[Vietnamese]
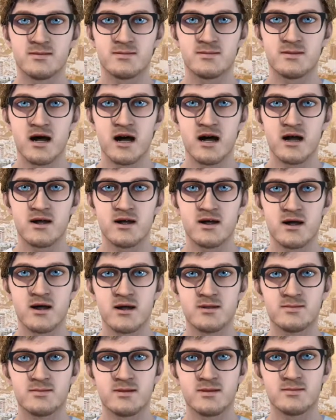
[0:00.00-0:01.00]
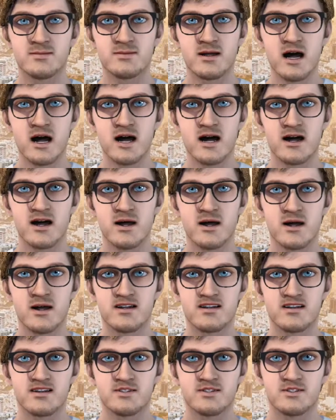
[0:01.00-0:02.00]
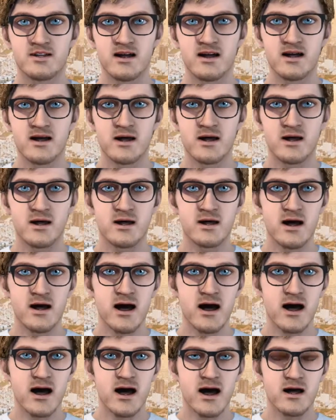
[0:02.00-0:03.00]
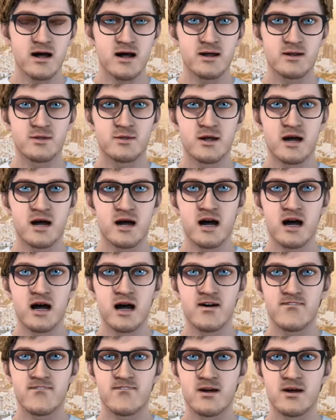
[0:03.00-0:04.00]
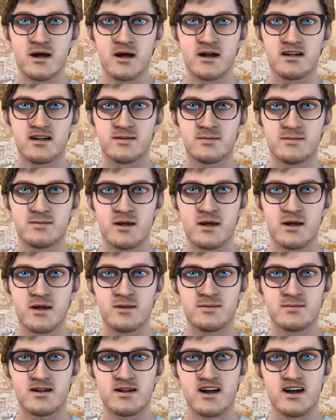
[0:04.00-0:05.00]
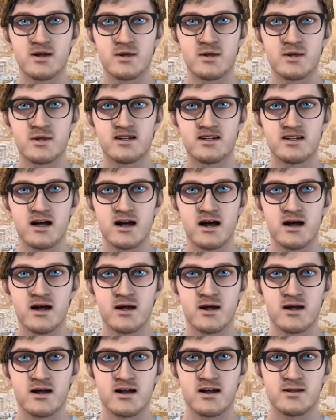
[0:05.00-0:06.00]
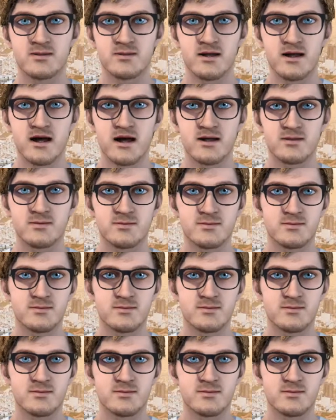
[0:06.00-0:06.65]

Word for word: Trong khi đó, bất lợi đáng nghiêng về S L N A khi họ vừa thua Thành phố Hồ Chí Minh một hai ở chính sân Thống Nhất tuần trước.